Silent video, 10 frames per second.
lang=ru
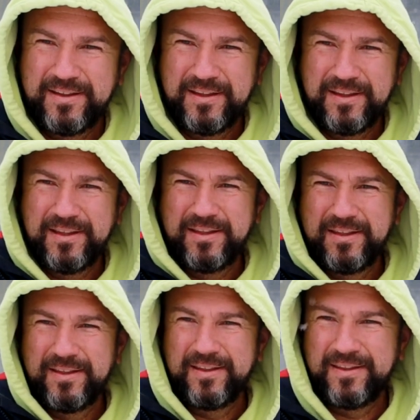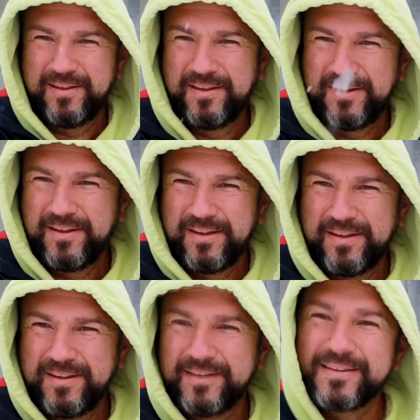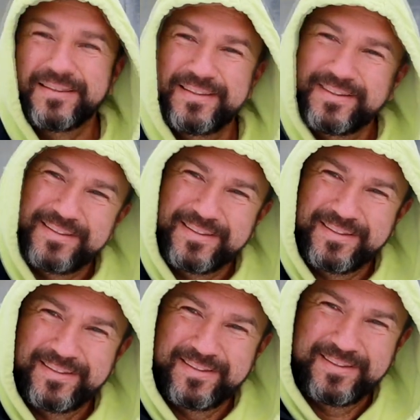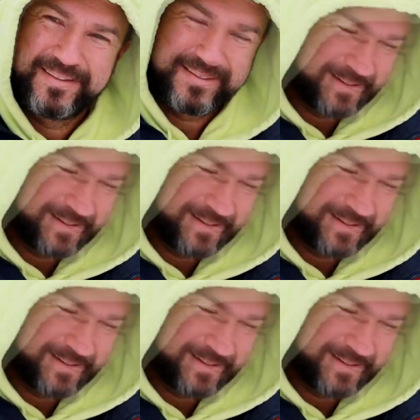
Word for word: очень много сахаров накапливается в